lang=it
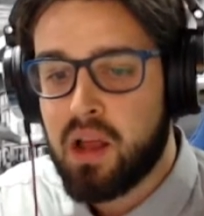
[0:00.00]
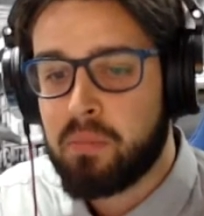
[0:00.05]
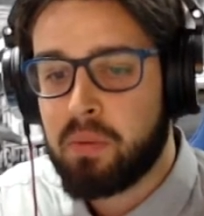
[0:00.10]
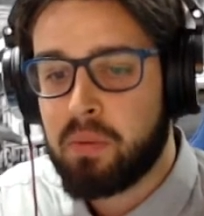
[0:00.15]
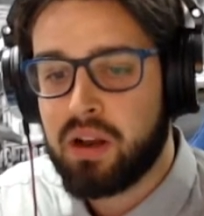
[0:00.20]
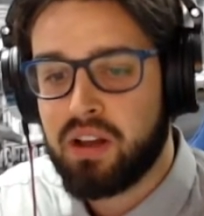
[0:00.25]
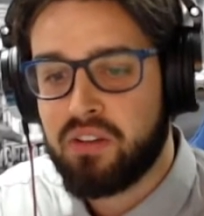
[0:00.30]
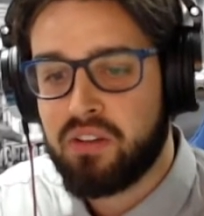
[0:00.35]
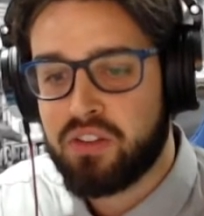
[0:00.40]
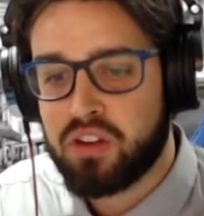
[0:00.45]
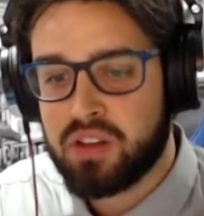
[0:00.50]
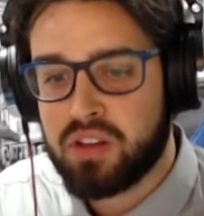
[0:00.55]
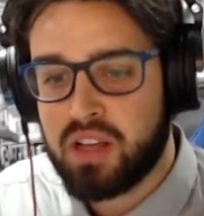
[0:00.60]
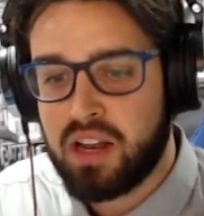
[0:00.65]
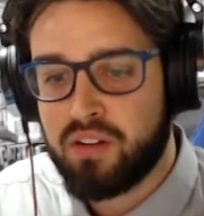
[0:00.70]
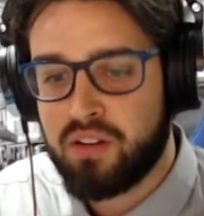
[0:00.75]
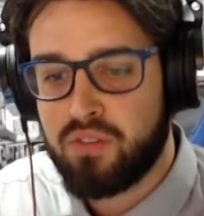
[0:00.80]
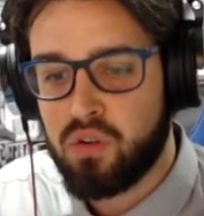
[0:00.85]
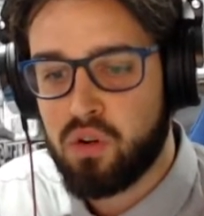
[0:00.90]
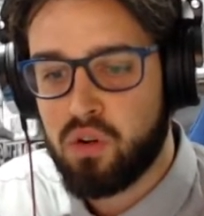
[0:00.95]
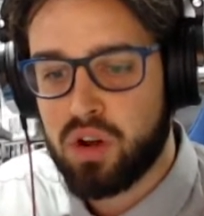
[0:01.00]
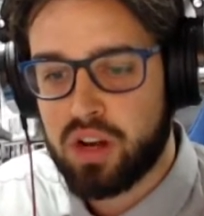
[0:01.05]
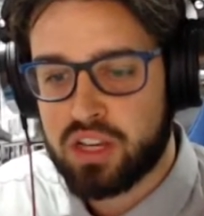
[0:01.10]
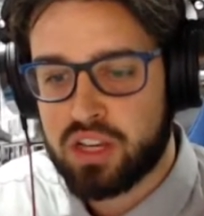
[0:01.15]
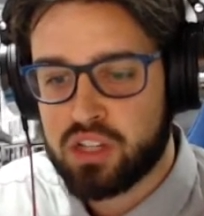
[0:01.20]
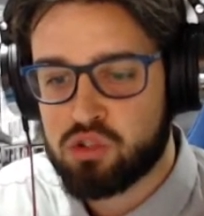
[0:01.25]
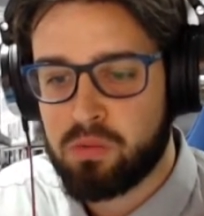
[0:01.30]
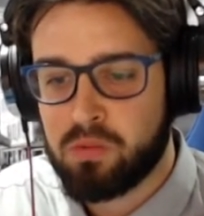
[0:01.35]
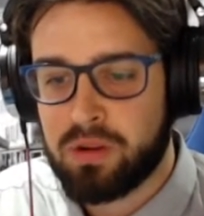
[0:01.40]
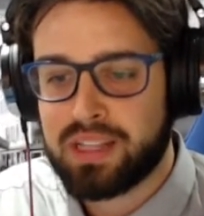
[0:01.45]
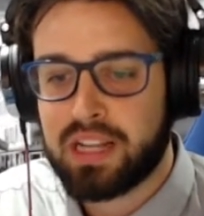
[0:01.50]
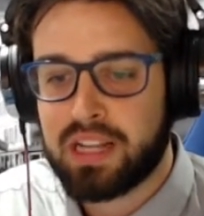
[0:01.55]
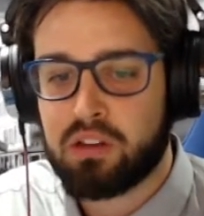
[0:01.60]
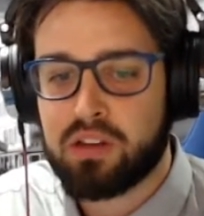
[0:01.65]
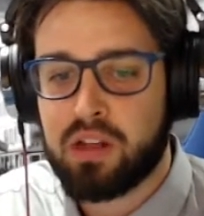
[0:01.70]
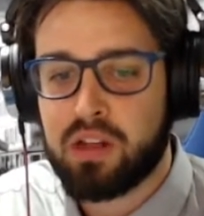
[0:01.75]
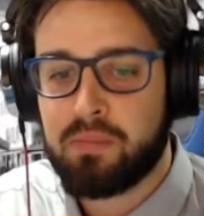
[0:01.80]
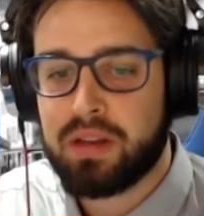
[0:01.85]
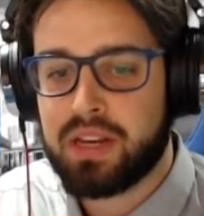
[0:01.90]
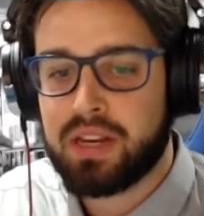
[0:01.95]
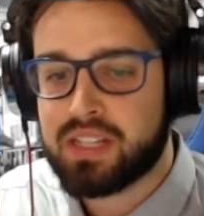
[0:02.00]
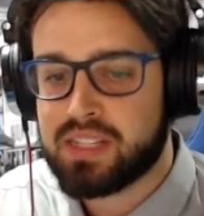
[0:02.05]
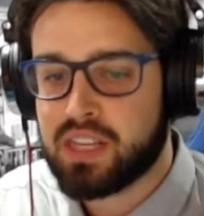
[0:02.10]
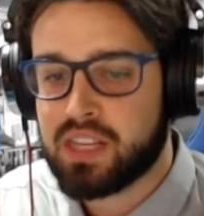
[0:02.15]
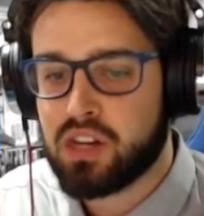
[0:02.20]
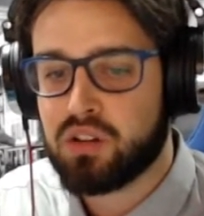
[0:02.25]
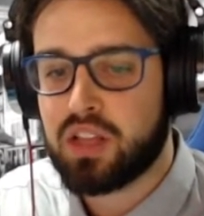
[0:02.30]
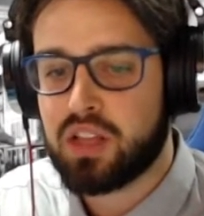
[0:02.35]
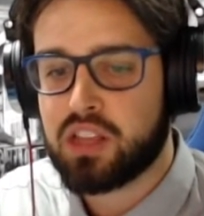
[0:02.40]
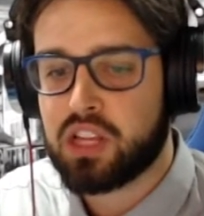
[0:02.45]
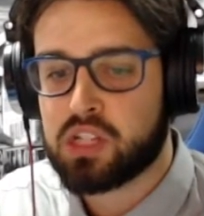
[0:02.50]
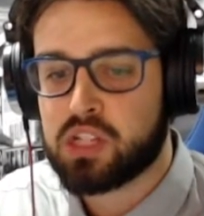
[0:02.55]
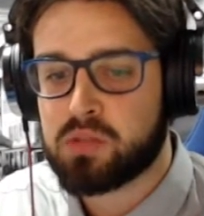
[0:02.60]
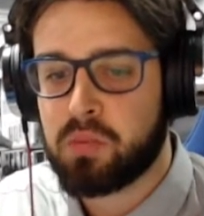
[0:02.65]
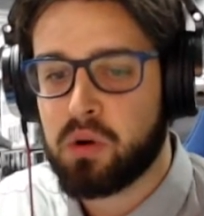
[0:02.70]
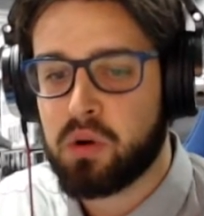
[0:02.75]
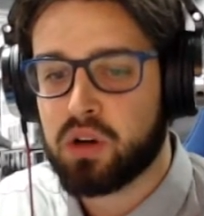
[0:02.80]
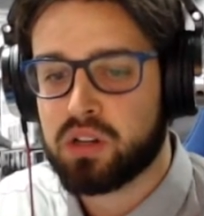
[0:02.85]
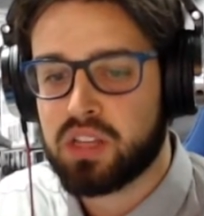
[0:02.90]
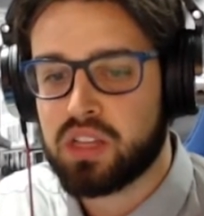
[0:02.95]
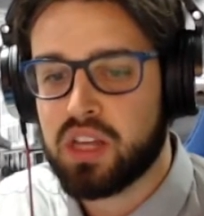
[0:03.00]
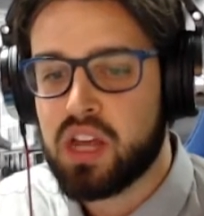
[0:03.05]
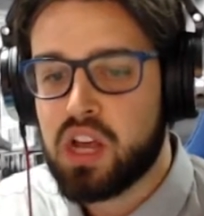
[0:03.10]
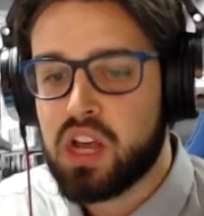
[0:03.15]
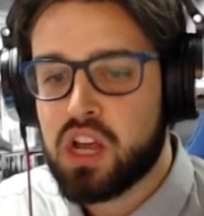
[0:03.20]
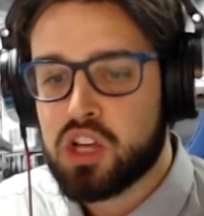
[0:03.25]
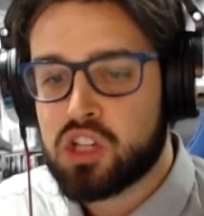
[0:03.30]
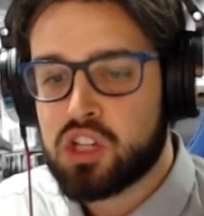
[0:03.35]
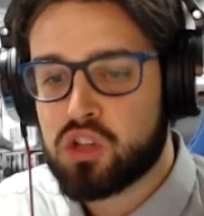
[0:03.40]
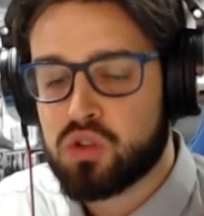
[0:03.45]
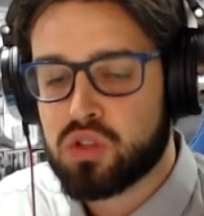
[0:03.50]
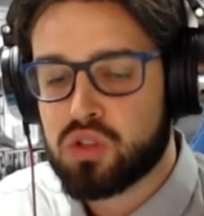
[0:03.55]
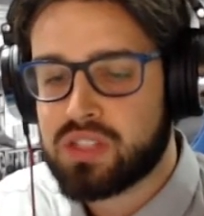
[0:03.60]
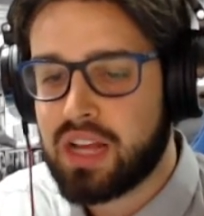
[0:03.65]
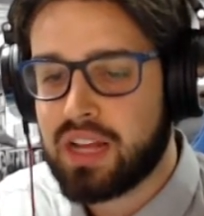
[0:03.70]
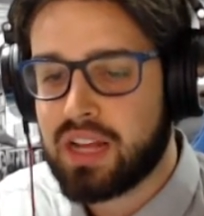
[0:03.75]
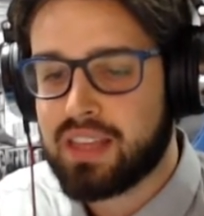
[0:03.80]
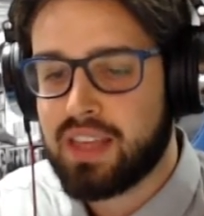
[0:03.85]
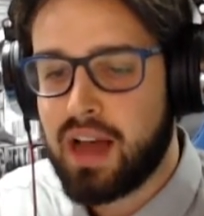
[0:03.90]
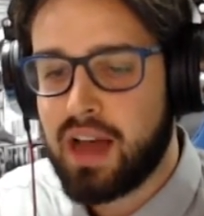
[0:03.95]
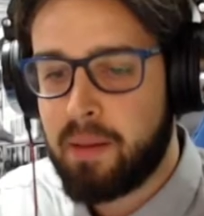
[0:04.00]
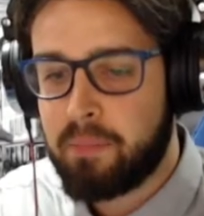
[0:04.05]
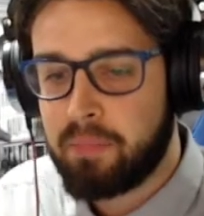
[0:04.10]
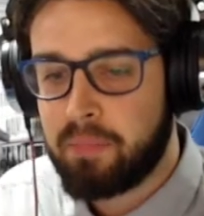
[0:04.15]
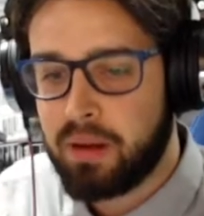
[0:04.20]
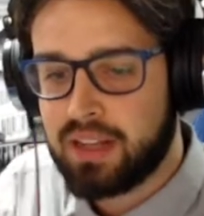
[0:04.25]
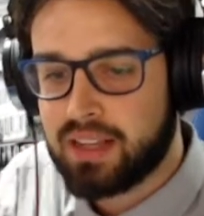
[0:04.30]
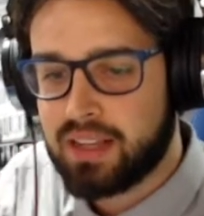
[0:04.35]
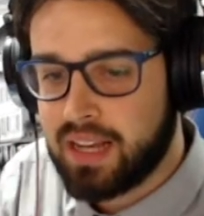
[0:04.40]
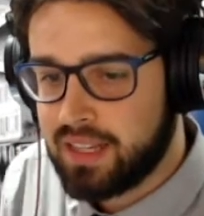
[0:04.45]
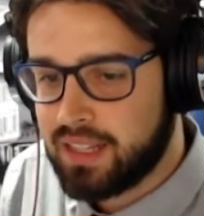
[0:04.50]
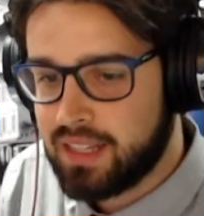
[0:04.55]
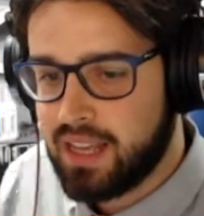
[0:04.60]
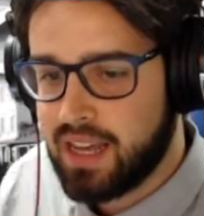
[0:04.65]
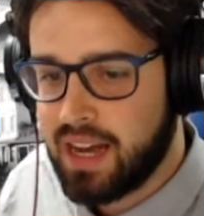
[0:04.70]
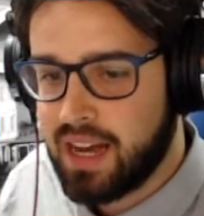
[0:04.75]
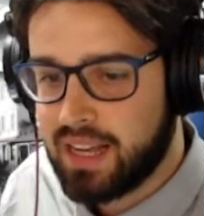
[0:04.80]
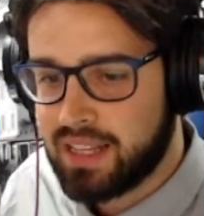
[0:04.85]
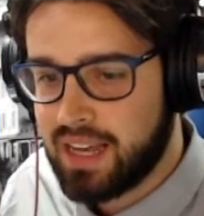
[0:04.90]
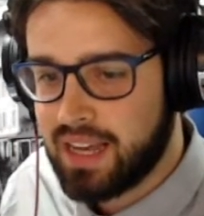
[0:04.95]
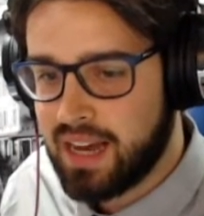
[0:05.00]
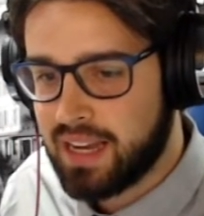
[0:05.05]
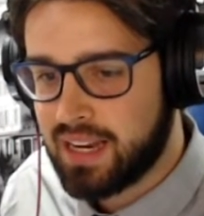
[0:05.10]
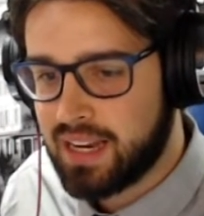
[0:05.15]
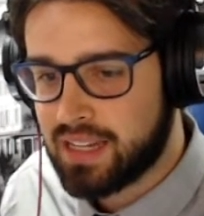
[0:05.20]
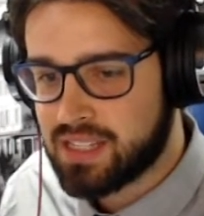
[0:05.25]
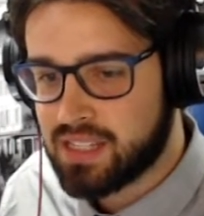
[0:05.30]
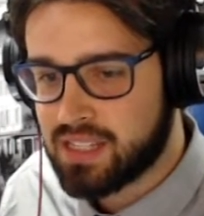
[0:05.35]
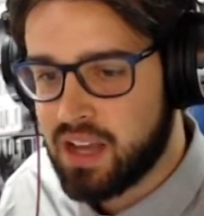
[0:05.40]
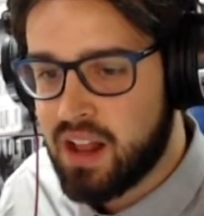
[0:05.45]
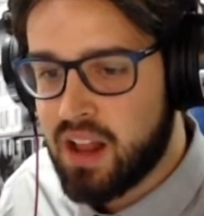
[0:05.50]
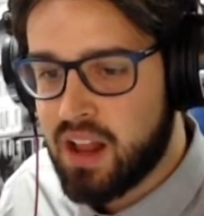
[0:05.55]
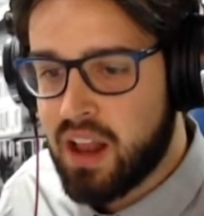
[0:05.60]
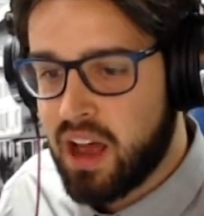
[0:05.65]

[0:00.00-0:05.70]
poi l'avvio dei lavori che su mandato del Ministero dei Trasporti sono stati appaltati ad ANAS.